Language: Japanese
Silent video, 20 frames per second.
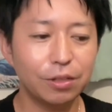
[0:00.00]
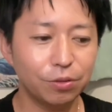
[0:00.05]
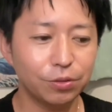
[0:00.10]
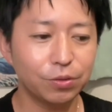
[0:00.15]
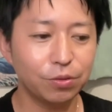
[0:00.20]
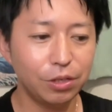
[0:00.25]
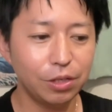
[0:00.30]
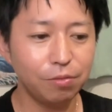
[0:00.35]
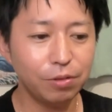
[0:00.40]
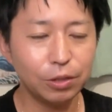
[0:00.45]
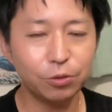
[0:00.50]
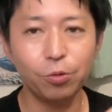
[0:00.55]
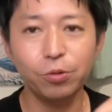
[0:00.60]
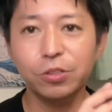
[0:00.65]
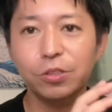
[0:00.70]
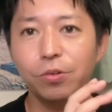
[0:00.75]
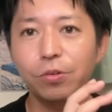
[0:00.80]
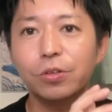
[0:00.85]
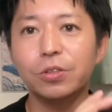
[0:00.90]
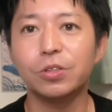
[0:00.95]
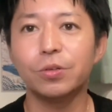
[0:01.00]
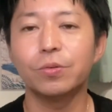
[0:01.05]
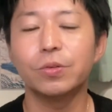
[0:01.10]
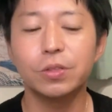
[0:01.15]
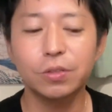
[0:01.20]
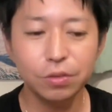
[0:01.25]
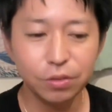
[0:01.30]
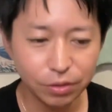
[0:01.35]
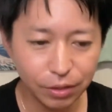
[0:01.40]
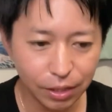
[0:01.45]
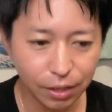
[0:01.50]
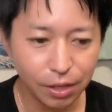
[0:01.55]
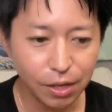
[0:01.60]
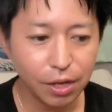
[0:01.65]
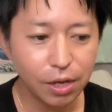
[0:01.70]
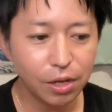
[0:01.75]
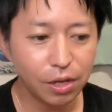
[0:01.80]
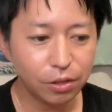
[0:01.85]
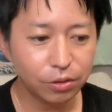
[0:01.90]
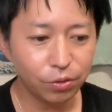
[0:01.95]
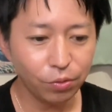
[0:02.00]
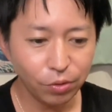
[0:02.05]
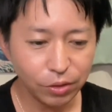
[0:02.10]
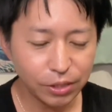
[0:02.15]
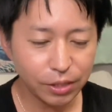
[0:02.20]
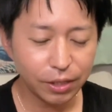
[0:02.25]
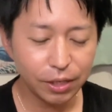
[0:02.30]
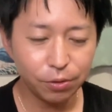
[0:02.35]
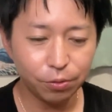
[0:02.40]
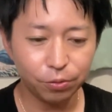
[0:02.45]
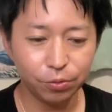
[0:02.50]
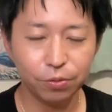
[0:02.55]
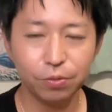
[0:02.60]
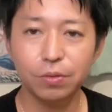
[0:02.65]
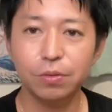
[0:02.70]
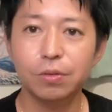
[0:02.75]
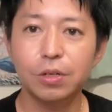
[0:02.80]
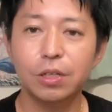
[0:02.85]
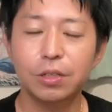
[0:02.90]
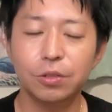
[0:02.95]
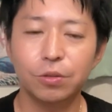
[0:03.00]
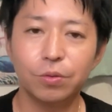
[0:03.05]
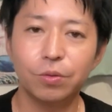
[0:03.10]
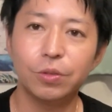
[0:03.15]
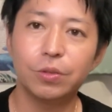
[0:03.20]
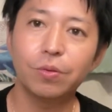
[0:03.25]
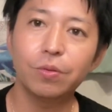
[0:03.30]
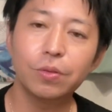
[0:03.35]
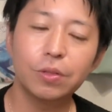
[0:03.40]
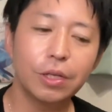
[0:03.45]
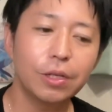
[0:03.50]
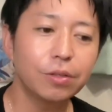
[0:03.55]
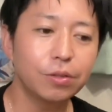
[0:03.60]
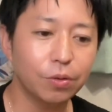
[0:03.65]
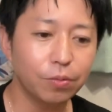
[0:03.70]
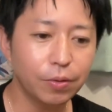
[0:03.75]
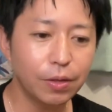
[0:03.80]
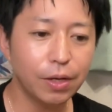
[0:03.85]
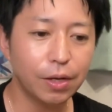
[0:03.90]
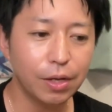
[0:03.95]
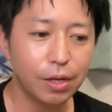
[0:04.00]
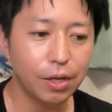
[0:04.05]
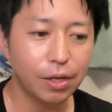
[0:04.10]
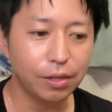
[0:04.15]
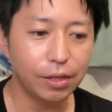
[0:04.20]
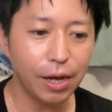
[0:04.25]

ど、それはごくごく少数で、そうじゃないほとんどの人っていうのは、